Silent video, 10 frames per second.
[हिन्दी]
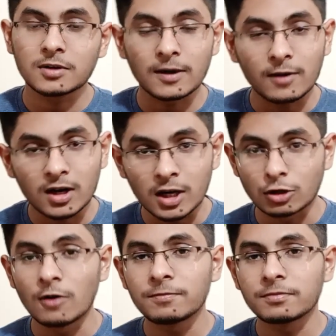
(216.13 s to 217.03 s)
कट
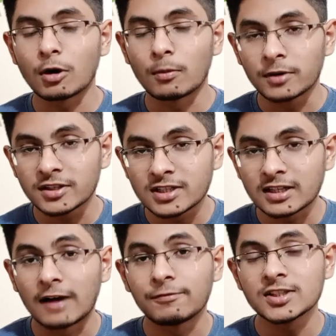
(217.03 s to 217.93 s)
ऑफ कॉम्पिटिशन
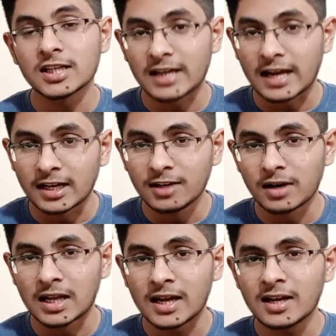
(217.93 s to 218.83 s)
काफ़ी ज़्यादा रहने ही
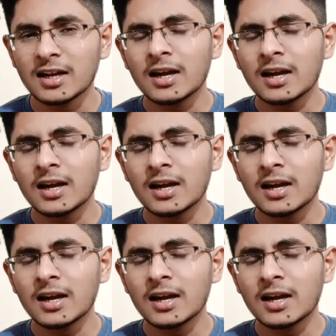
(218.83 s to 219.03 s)
वाला है